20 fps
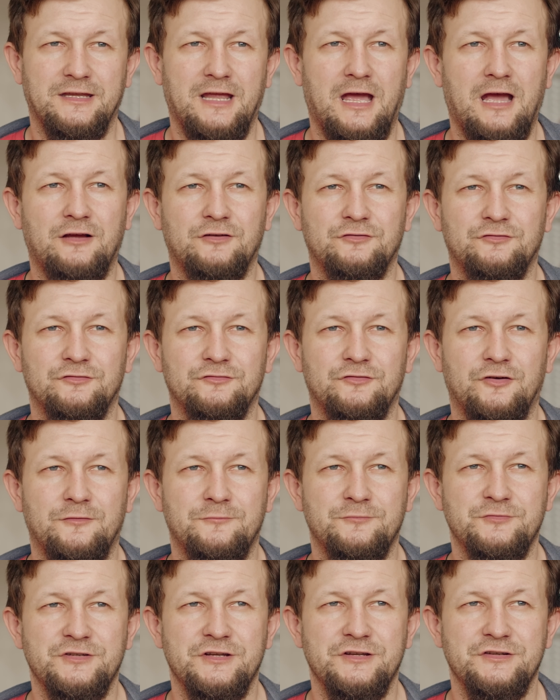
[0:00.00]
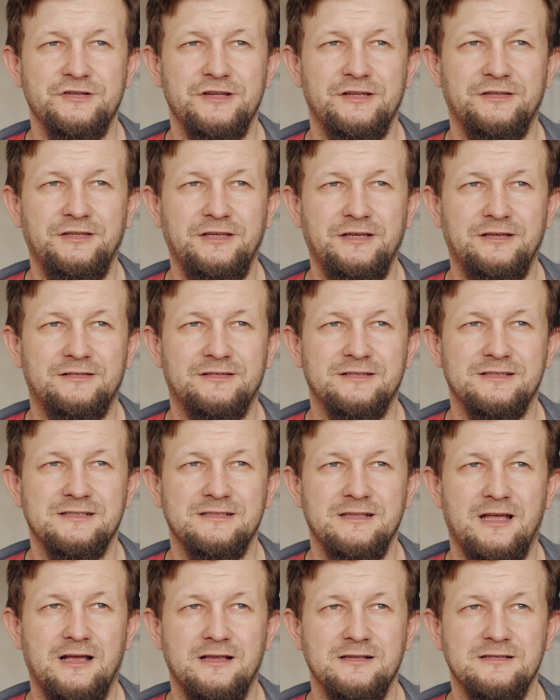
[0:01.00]
Jak to dobrze, że nikt z
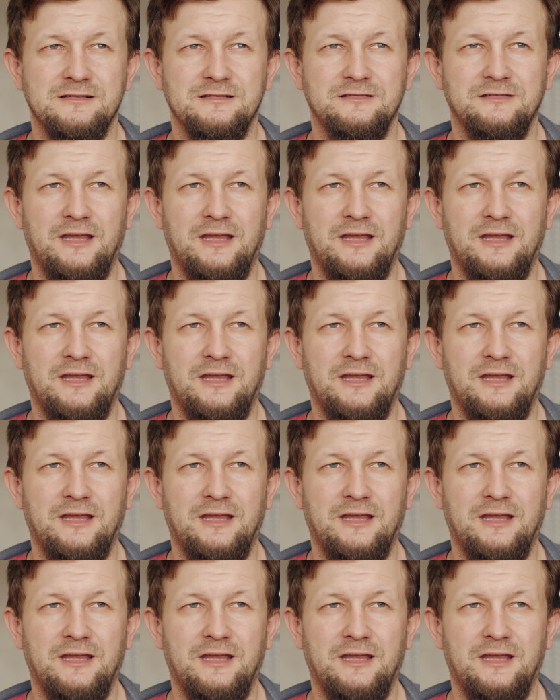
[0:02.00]
nas